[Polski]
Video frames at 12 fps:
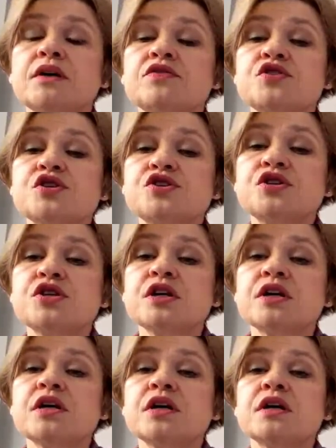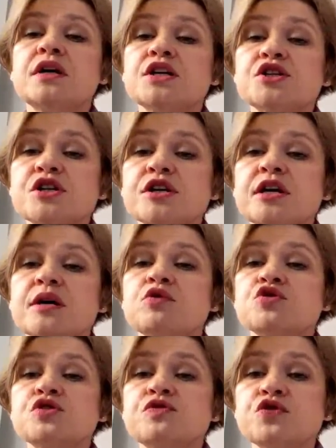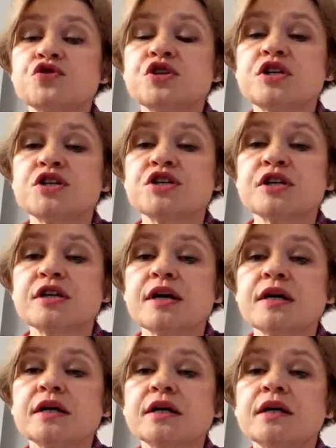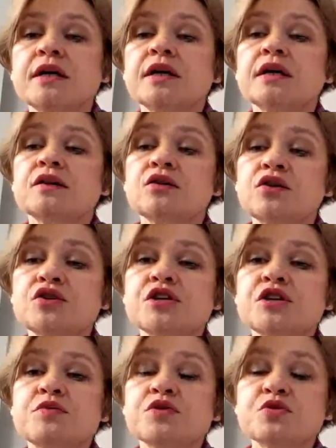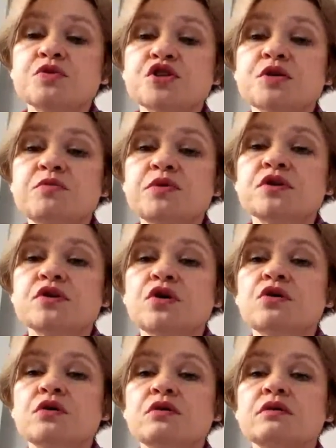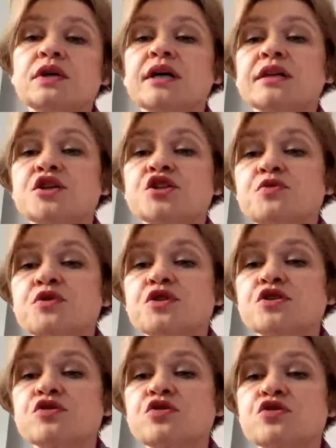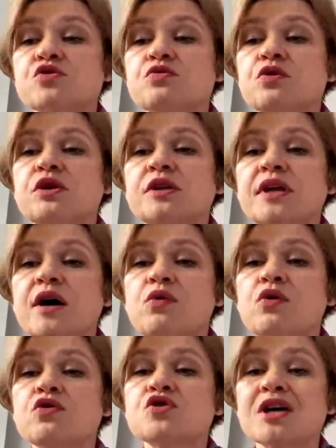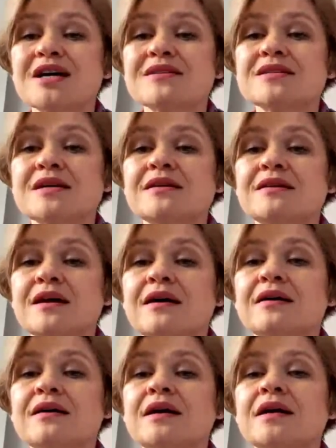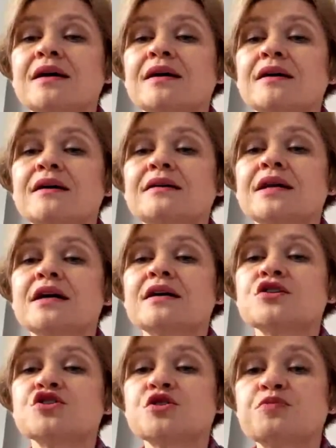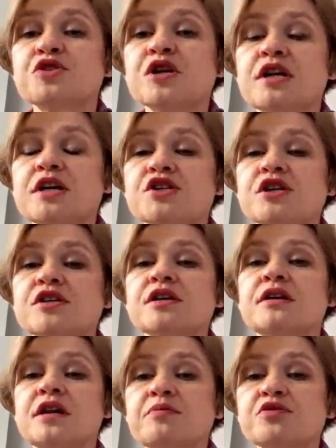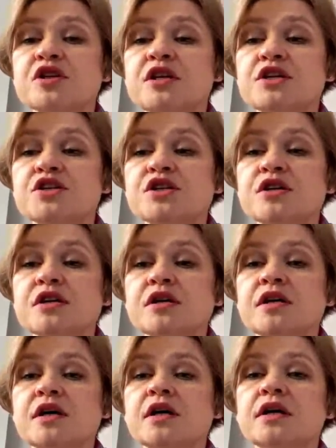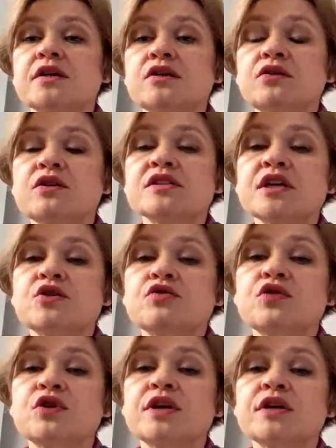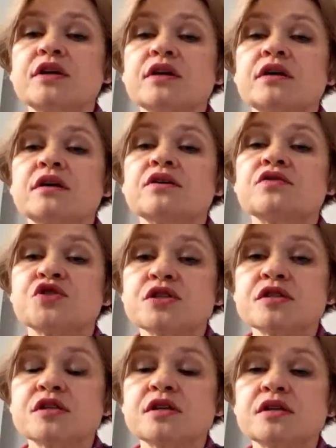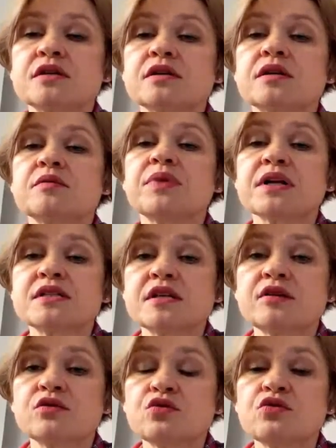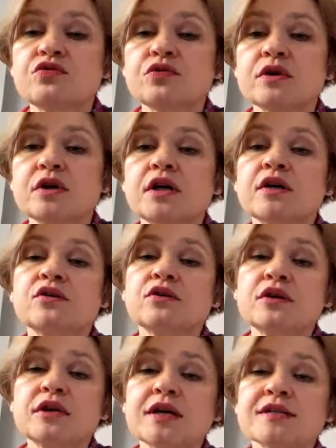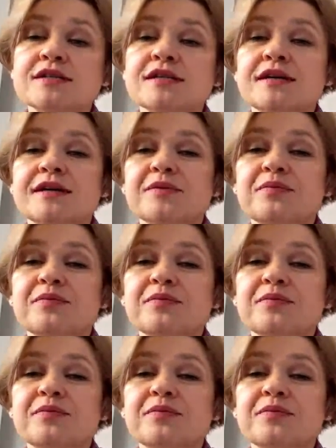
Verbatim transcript: w dziedzinie leczenia, możliwości leczenia. No i chcielibyśmy, żeby to jak najszybciej się skończyło i dało szansę na, na szybsze leczenie, lepsze leczenie, no i zadowolenie wszystkich pacjentów, no i nas